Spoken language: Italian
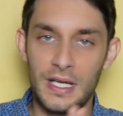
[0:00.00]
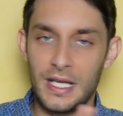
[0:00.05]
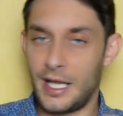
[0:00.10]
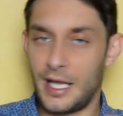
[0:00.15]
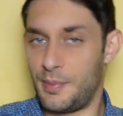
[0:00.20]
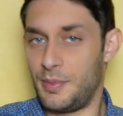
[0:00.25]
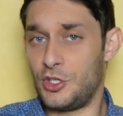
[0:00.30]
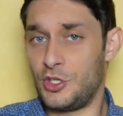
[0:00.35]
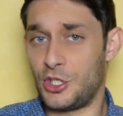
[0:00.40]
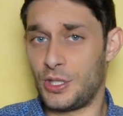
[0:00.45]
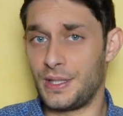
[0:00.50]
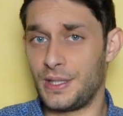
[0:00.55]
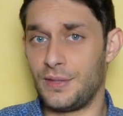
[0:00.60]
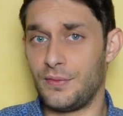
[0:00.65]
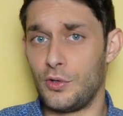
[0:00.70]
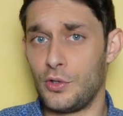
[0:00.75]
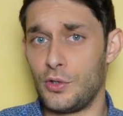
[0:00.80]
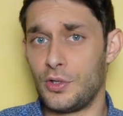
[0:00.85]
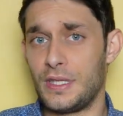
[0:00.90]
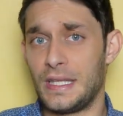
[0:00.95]
Capisci che ti
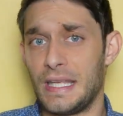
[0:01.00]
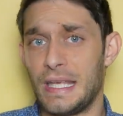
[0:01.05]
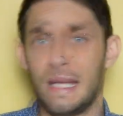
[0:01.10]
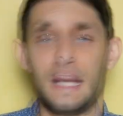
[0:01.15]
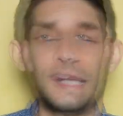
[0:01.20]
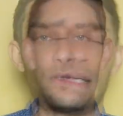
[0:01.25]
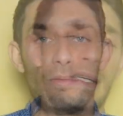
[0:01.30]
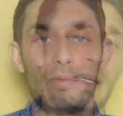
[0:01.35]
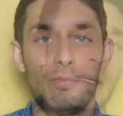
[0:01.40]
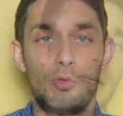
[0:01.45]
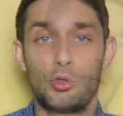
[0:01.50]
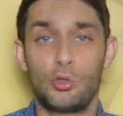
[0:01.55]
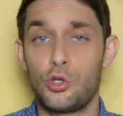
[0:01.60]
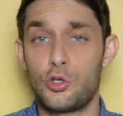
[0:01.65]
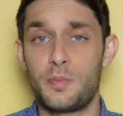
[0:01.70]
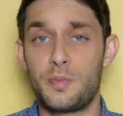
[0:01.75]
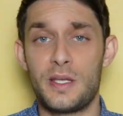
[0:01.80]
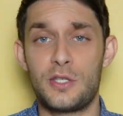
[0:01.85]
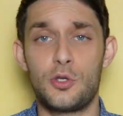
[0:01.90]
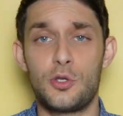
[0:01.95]
voglio molto dire? Spesso, molto
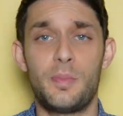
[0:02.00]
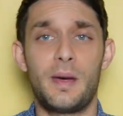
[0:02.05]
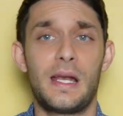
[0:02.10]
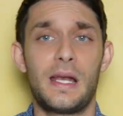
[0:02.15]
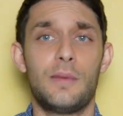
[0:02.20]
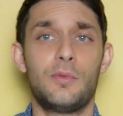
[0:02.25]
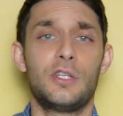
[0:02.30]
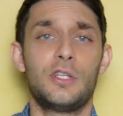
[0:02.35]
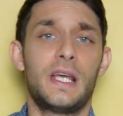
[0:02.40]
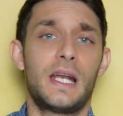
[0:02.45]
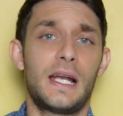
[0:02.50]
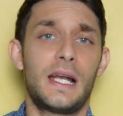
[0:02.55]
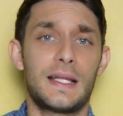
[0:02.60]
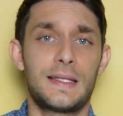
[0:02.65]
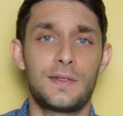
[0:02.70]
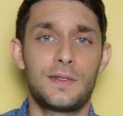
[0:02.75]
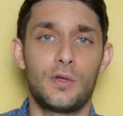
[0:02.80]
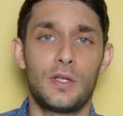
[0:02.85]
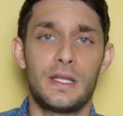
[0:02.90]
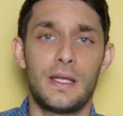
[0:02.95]
spesso parliamo di
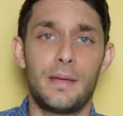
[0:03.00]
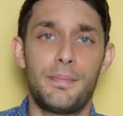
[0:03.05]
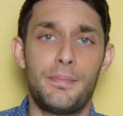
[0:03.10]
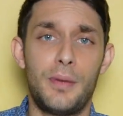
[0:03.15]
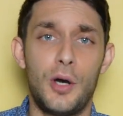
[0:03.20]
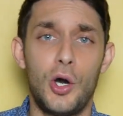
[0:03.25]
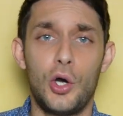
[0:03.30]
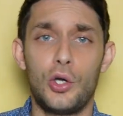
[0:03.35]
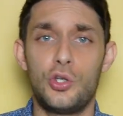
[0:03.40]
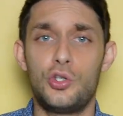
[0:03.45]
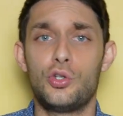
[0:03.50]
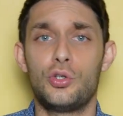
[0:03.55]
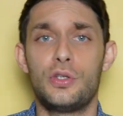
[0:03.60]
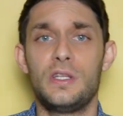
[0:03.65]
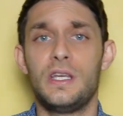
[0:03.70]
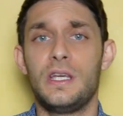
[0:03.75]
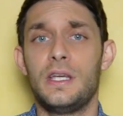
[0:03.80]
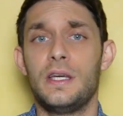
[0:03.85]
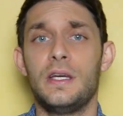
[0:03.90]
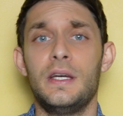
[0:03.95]
relazioni d'appoggio,
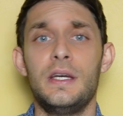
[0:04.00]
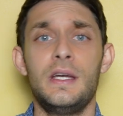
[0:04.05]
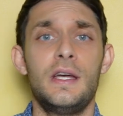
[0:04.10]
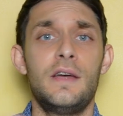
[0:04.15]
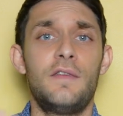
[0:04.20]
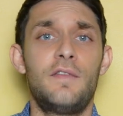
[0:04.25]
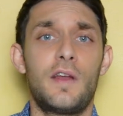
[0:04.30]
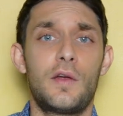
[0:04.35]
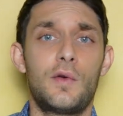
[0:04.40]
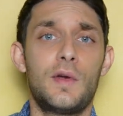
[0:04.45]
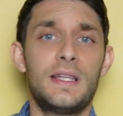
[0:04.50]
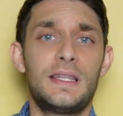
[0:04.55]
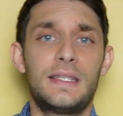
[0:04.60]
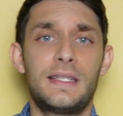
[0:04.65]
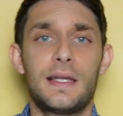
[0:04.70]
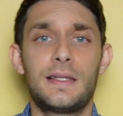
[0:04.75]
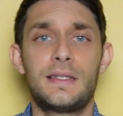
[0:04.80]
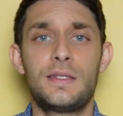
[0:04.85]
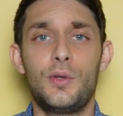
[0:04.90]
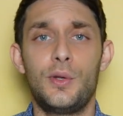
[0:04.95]
di
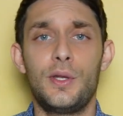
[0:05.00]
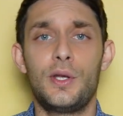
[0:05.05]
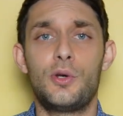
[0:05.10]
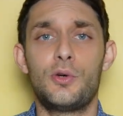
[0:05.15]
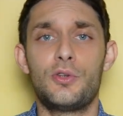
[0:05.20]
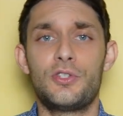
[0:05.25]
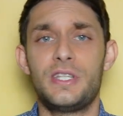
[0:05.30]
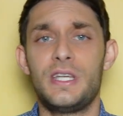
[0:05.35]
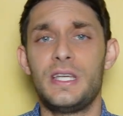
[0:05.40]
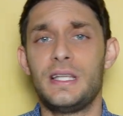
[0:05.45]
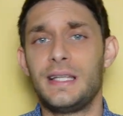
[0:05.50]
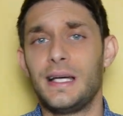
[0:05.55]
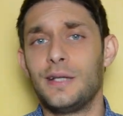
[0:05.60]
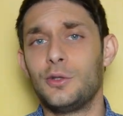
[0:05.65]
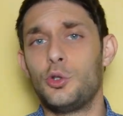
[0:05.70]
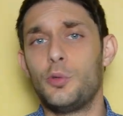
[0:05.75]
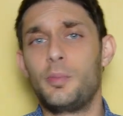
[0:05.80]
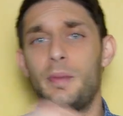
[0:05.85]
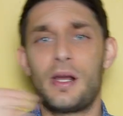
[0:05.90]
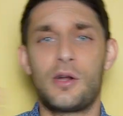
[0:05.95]
frequentazioni così,
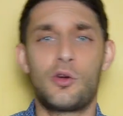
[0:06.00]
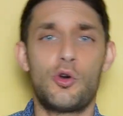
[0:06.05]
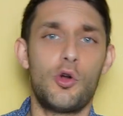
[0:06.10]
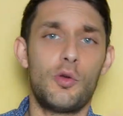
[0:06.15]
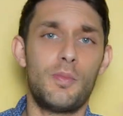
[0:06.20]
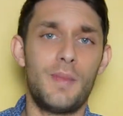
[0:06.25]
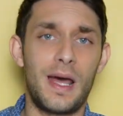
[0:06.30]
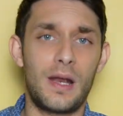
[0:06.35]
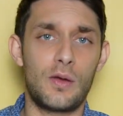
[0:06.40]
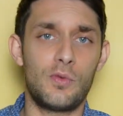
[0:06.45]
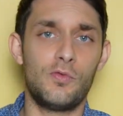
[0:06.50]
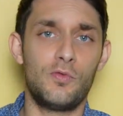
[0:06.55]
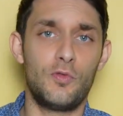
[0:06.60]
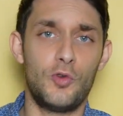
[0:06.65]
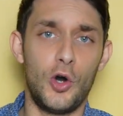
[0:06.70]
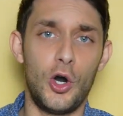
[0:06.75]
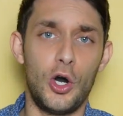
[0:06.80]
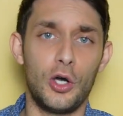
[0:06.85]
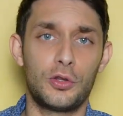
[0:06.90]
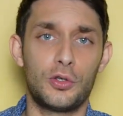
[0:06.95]
tanto per colmare un
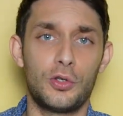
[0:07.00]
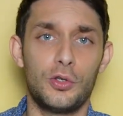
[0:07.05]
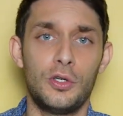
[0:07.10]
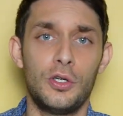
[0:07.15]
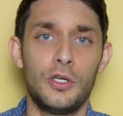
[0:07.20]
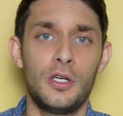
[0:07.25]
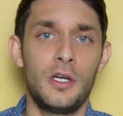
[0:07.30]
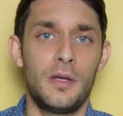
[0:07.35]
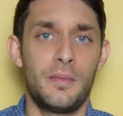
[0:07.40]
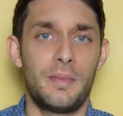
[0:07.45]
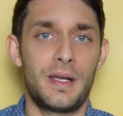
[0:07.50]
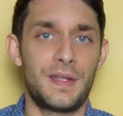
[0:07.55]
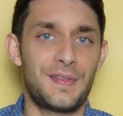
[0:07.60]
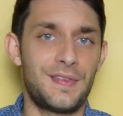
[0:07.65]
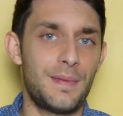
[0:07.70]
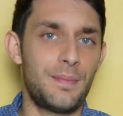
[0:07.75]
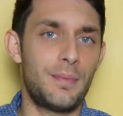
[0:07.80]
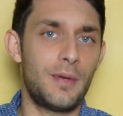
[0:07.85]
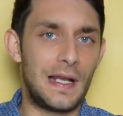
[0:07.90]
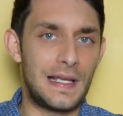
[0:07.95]
vuoto, per
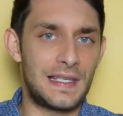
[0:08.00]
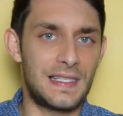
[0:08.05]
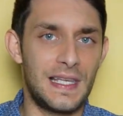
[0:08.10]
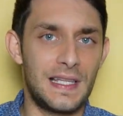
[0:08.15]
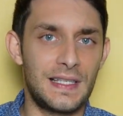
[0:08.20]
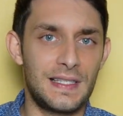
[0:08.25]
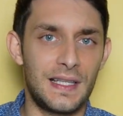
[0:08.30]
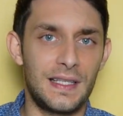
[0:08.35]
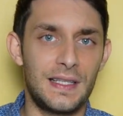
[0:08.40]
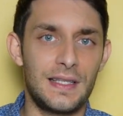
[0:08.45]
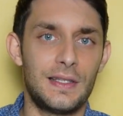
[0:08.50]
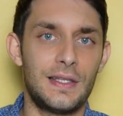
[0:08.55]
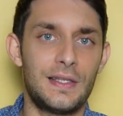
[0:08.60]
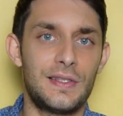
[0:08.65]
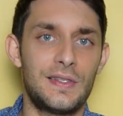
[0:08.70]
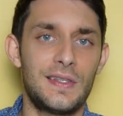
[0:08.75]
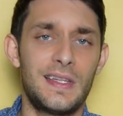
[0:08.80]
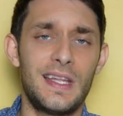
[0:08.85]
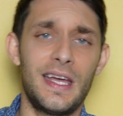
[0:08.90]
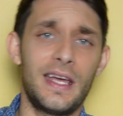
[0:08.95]
esempio l'assenza di
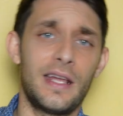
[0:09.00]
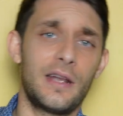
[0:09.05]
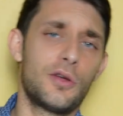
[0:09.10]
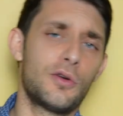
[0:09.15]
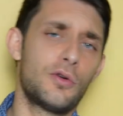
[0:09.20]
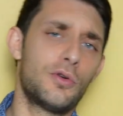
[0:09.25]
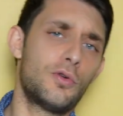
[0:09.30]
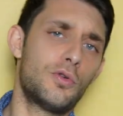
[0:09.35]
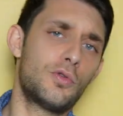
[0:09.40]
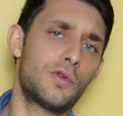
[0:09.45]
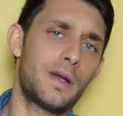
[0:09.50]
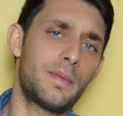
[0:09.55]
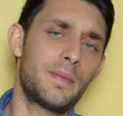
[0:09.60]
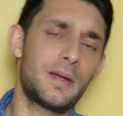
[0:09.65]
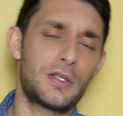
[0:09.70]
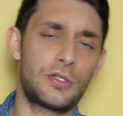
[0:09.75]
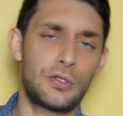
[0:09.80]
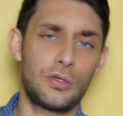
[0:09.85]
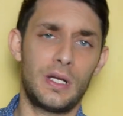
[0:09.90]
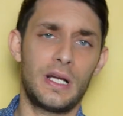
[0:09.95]
desiderio o una
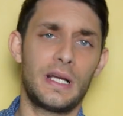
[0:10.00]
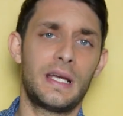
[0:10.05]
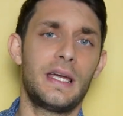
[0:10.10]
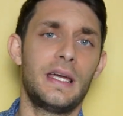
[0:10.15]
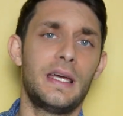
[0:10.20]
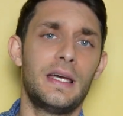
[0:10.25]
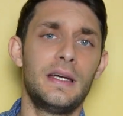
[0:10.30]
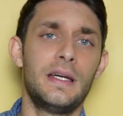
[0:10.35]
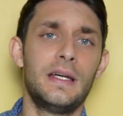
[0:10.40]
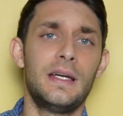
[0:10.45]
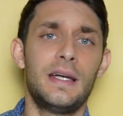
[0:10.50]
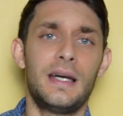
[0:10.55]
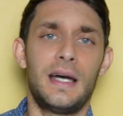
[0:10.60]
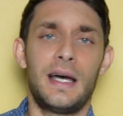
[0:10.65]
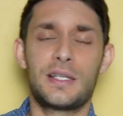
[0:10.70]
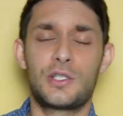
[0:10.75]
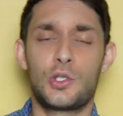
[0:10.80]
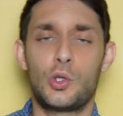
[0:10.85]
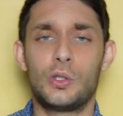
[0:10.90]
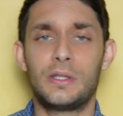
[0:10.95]
persona che
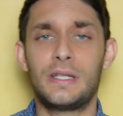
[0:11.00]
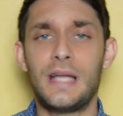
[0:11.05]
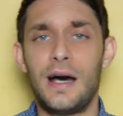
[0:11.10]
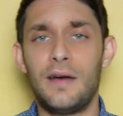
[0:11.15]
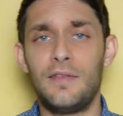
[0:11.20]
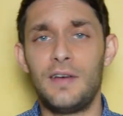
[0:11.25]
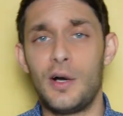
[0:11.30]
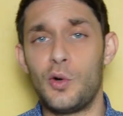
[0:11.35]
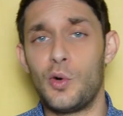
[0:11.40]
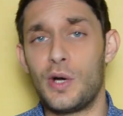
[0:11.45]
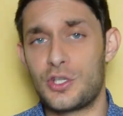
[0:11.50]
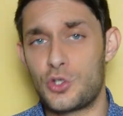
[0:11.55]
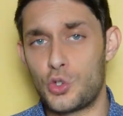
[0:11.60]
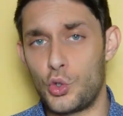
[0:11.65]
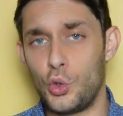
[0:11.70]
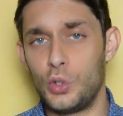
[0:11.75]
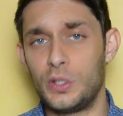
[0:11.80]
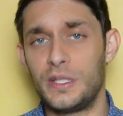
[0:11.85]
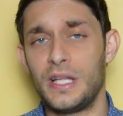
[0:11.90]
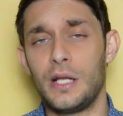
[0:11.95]
ascoltava o
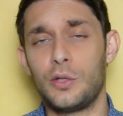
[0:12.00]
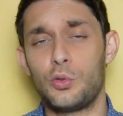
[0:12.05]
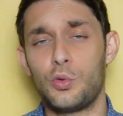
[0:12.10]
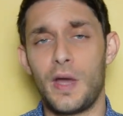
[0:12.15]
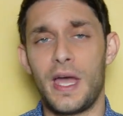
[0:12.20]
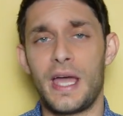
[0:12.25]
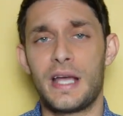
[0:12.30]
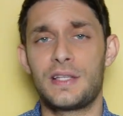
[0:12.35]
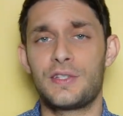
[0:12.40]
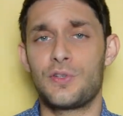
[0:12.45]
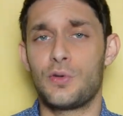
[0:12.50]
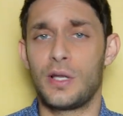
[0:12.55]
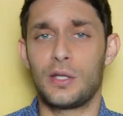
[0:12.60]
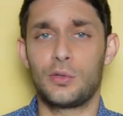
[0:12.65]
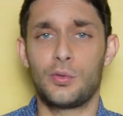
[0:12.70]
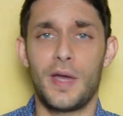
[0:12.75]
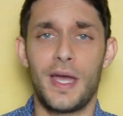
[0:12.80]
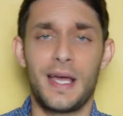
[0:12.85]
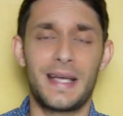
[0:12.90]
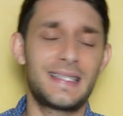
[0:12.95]
ascolta il tuo ex o la
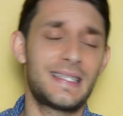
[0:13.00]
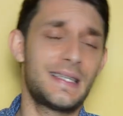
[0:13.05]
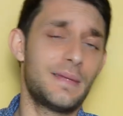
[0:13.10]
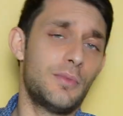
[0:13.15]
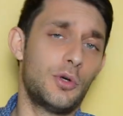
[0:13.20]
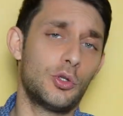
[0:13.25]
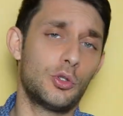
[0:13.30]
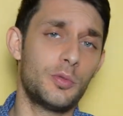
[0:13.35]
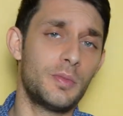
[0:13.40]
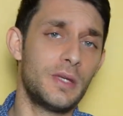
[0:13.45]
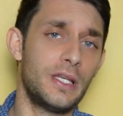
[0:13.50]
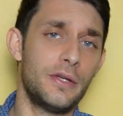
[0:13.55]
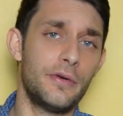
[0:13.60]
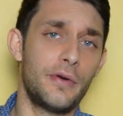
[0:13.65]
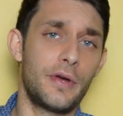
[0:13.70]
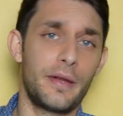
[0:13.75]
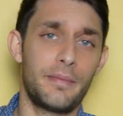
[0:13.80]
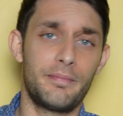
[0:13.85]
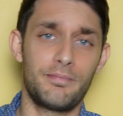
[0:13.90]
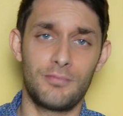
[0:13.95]
tua ex in modo
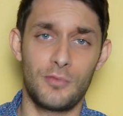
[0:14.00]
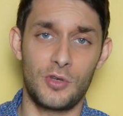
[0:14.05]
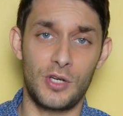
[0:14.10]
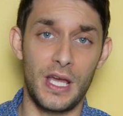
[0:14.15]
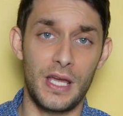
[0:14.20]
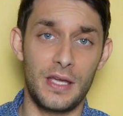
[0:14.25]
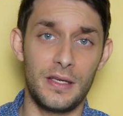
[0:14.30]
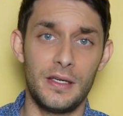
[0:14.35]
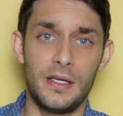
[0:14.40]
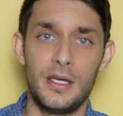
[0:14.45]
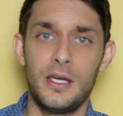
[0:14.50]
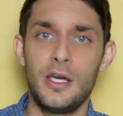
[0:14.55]
migliore, ok?